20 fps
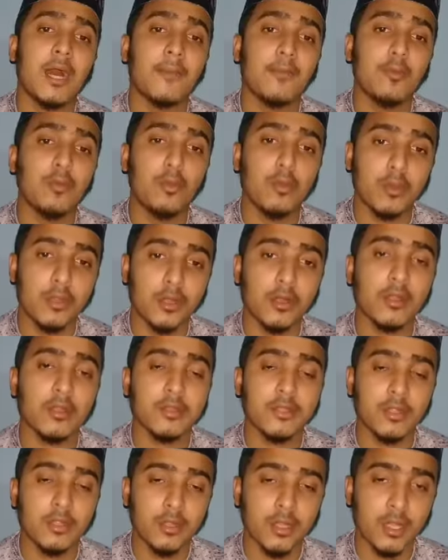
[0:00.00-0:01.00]
আবু হুরার
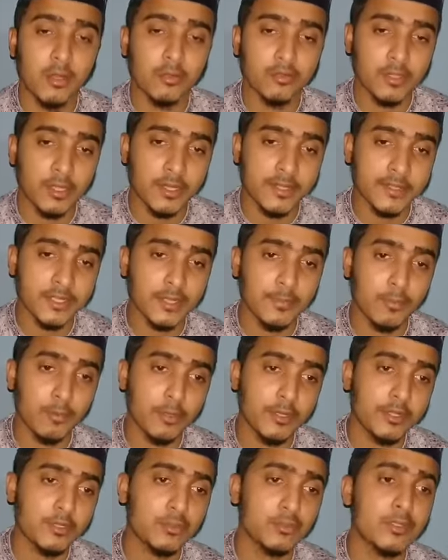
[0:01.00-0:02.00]
আল্লাহ তালা থেকে
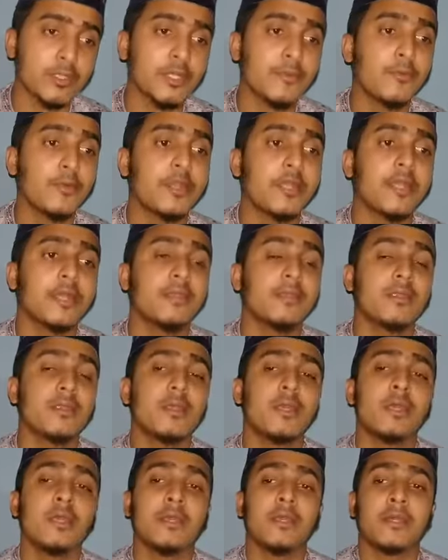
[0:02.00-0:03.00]
বর্ণিত তিনি বলেন
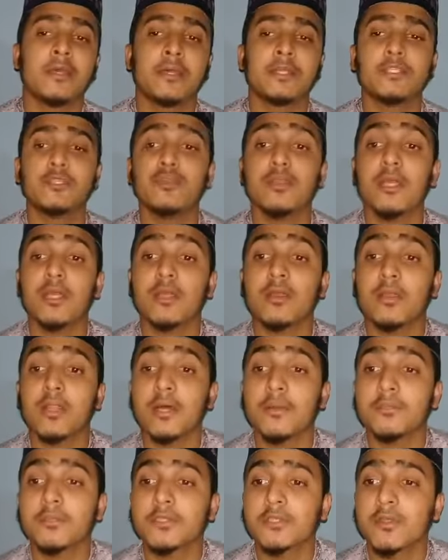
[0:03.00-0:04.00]
রাসুল
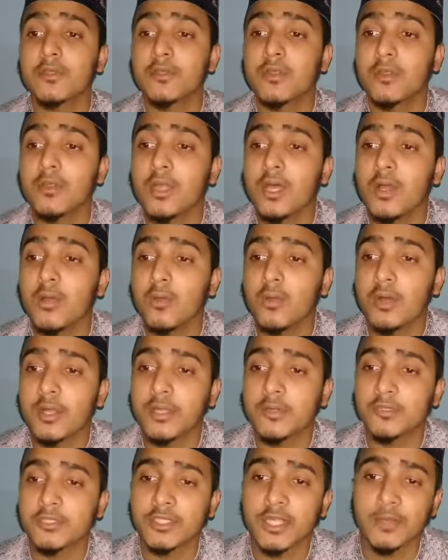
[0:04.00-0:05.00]
আকরম সাল্লি
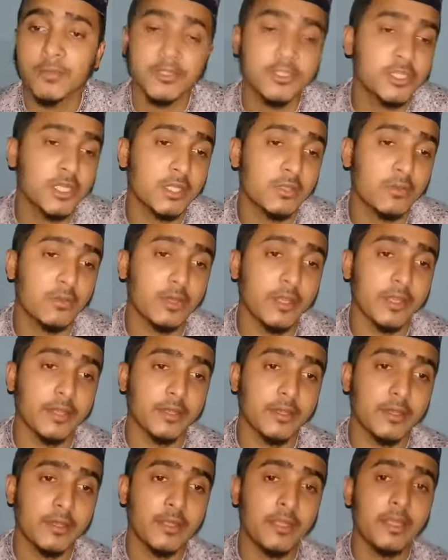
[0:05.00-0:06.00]
আলী আসসালাম ইরশাদ করেন
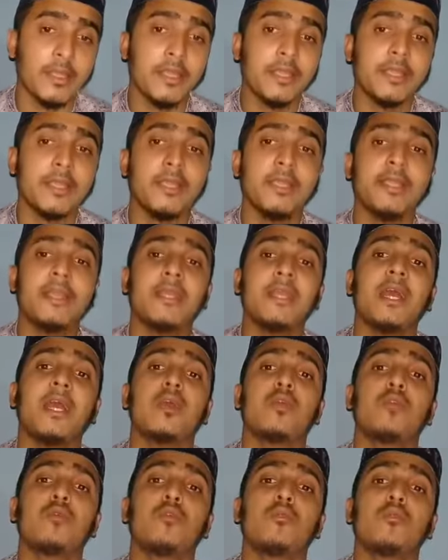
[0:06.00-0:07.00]
ইয়া
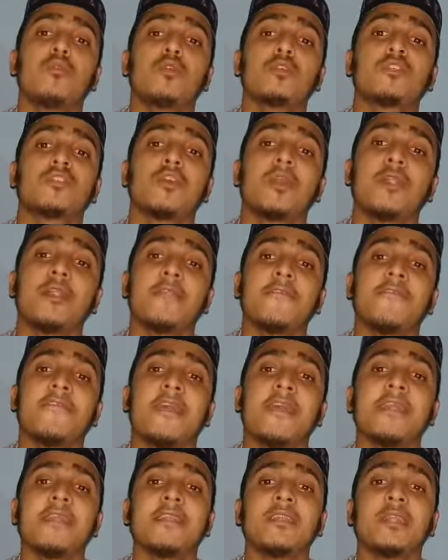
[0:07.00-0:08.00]

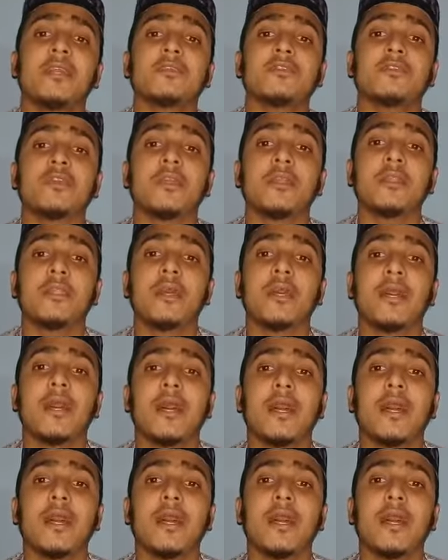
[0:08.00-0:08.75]
ওজন